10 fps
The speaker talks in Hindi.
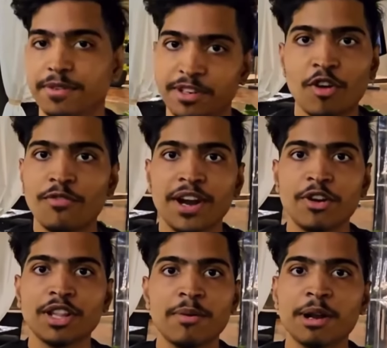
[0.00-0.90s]
ड्रॉप
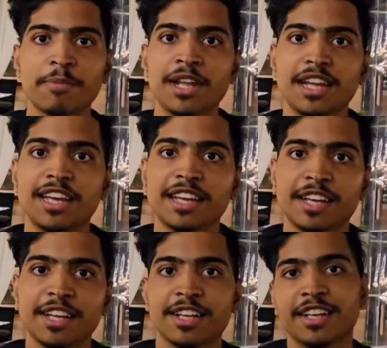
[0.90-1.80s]
फाइट होता हमारा पहले
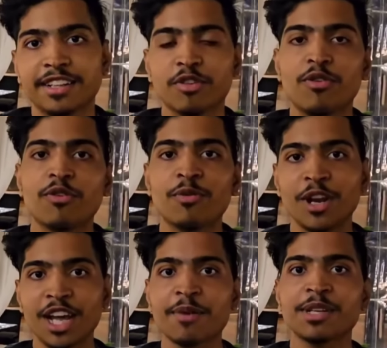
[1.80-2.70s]
तो
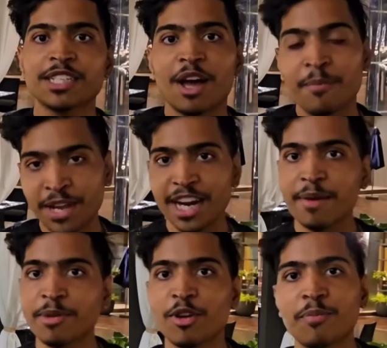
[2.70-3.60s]
वो लग अभी के
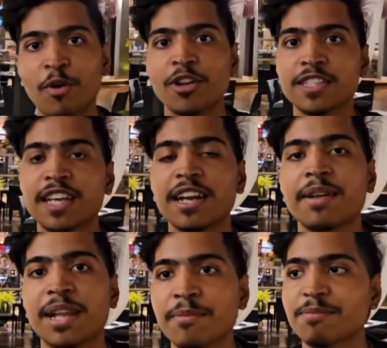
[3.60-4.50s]
टाइम पे तो हम बहुत
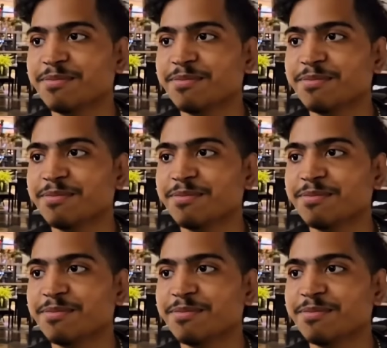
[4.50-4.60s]
सारे तो, तो,